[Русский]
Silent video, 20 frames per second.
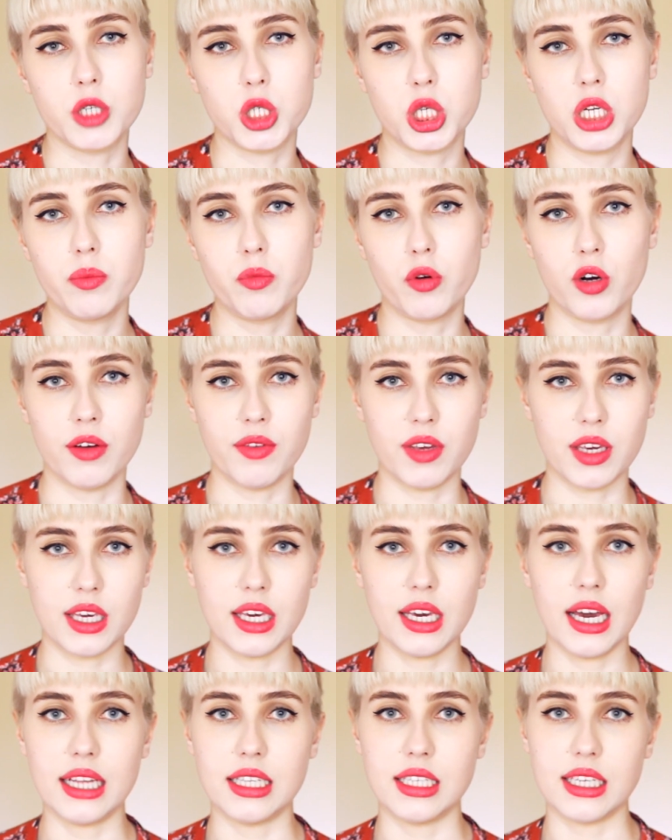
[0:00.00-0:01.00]
вошли
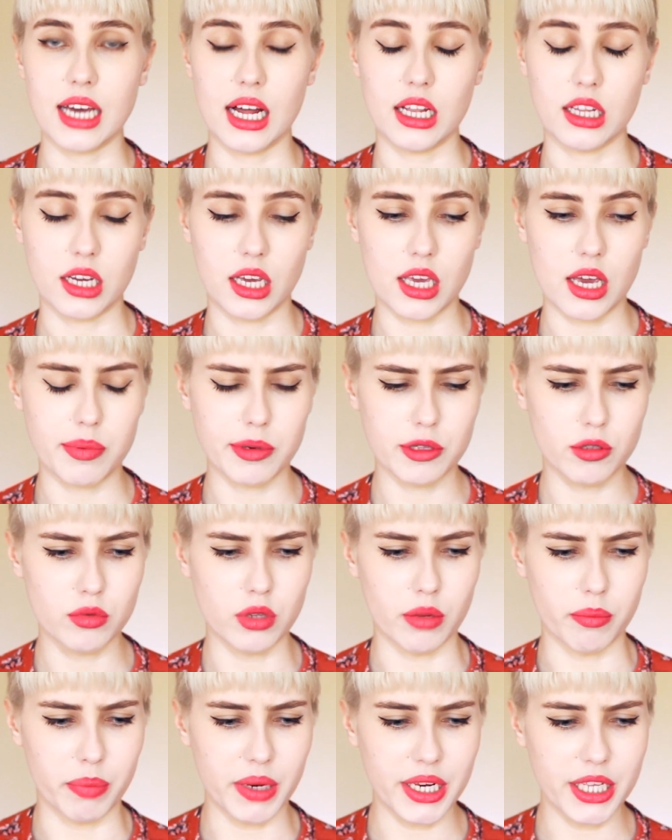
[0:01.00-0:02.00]
пуховики одеялка. Я
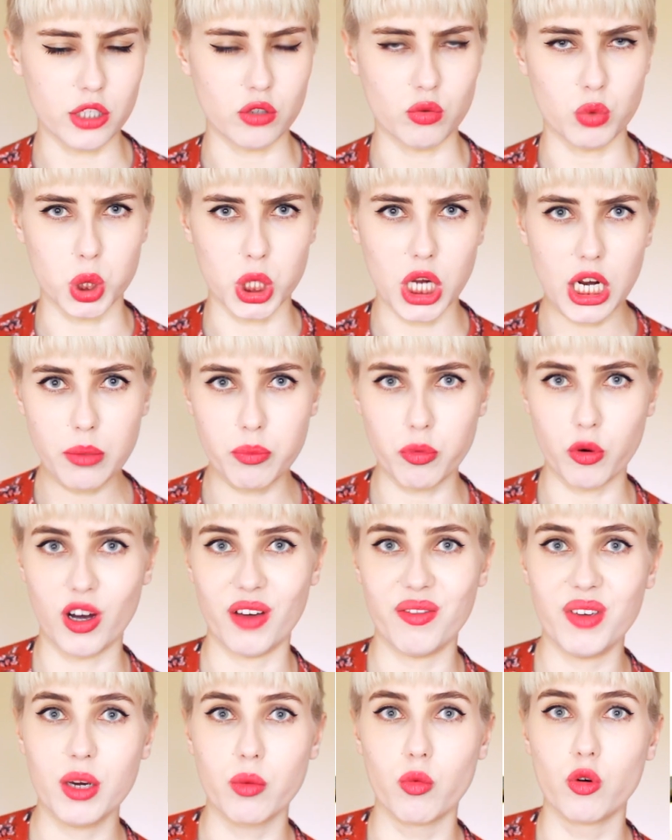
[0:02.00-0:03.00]
подумала, блин, неужели
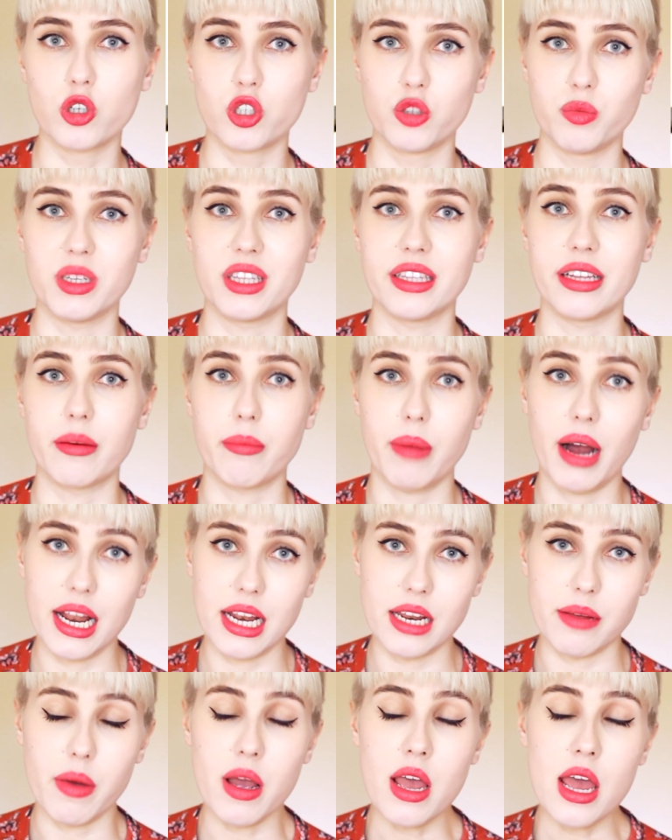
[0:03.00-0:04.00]
пуховик может быть
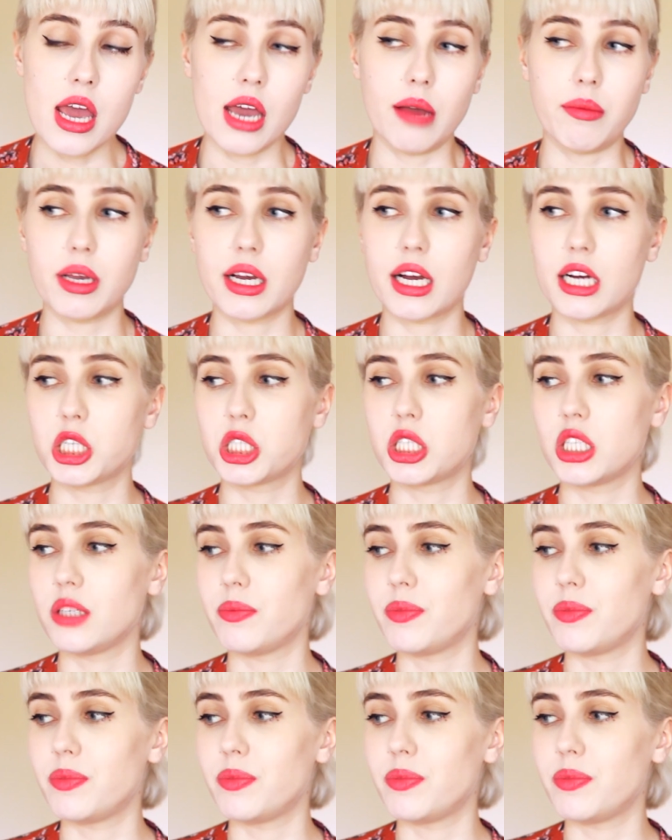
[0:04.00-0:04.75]
нормальным? И мне кажется,